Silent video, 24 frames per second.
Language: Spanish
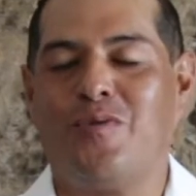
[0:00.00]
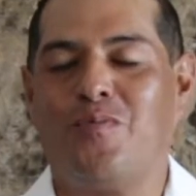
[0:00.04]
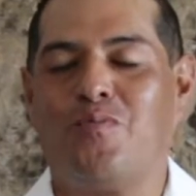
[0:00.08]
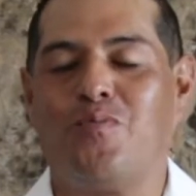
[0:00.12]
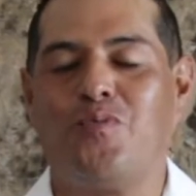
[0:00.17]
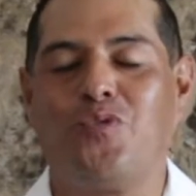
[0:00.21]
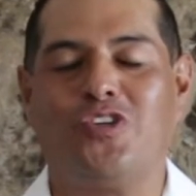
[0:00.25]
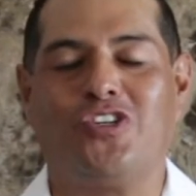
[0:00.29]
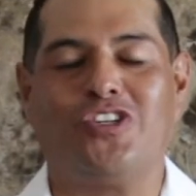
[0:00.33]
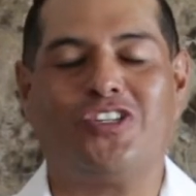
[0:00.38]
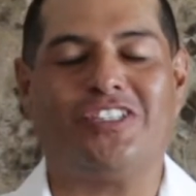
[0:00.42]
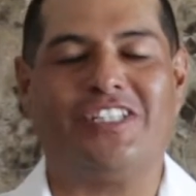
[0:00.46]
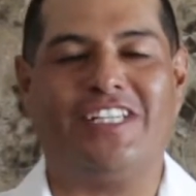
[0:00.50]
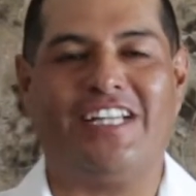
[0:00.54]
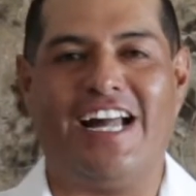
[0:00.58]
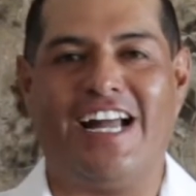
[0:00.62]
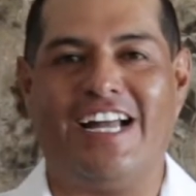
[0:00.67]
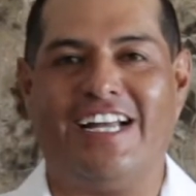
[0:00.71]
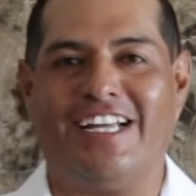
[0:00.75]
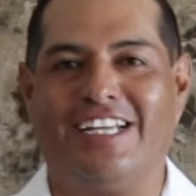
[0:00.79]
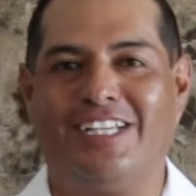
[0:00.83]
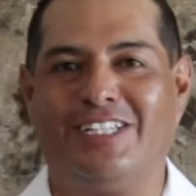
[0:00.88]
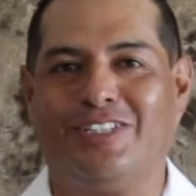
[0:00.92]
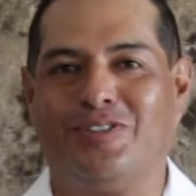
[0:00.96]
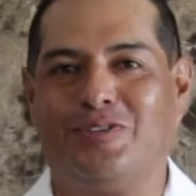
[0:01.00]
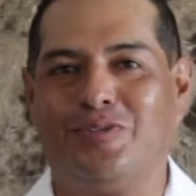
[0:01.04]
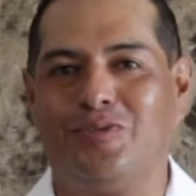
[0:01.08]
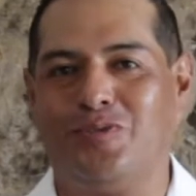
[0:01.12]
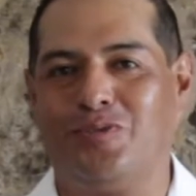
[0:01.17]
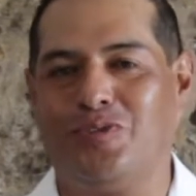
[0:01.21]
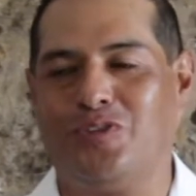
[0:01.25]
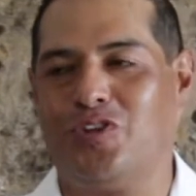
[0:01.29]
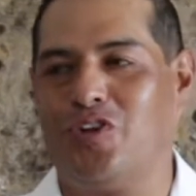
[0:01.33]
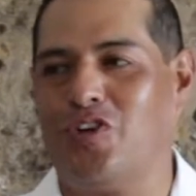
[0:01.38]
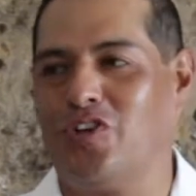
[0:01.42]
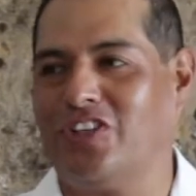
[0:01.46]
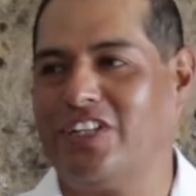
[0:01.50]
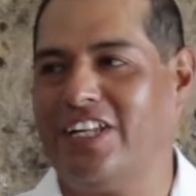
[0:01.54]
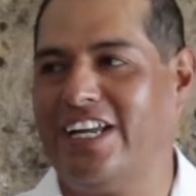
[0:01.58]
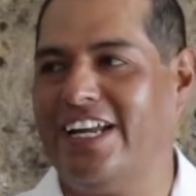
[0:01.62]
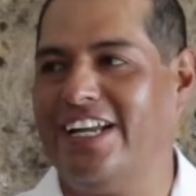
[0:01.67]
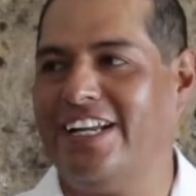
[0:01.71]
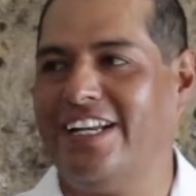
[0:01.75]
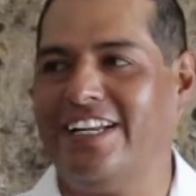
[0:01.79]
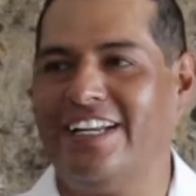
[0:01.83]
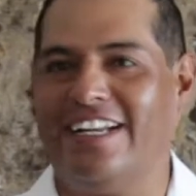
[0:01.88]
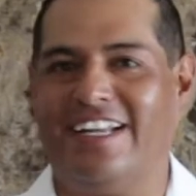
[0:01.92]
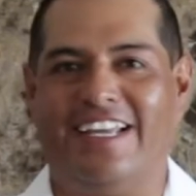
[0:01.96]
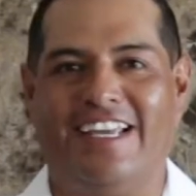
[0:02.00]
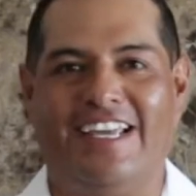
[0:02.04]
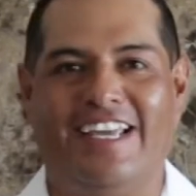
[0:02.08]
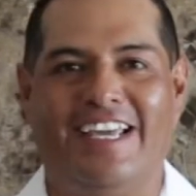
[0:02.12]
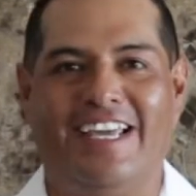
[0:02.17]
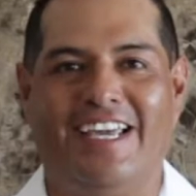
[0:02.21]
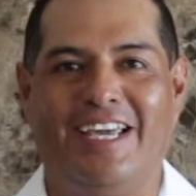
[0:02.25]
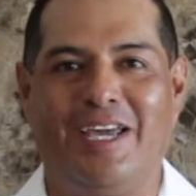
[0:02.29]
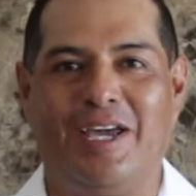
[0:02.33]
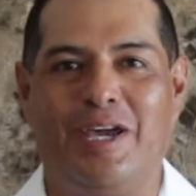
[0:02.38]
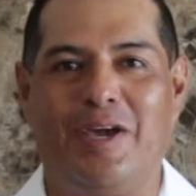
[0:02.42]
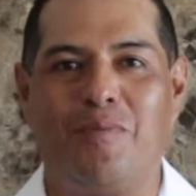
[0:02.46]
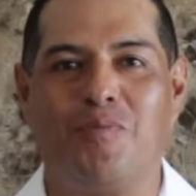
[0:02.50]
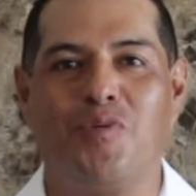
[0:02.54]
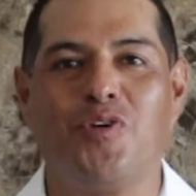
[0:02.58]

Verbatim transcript: Muchos dirán que es un cóctel eh,